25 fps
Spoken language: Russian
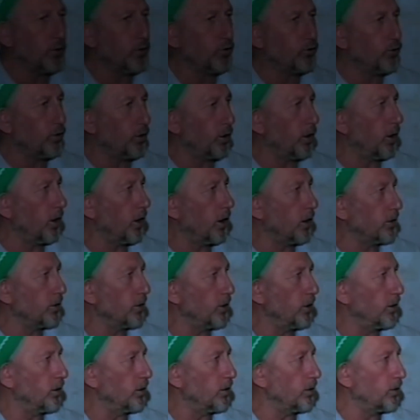И вот
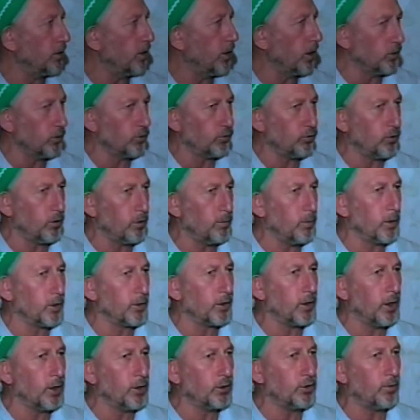осенью я начал
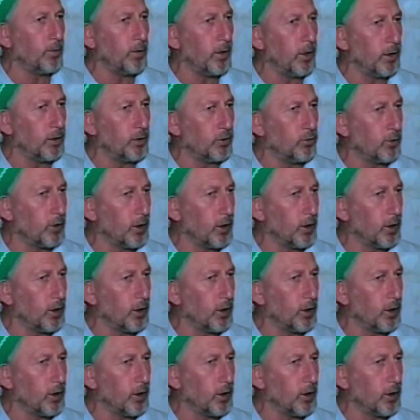искать учителя.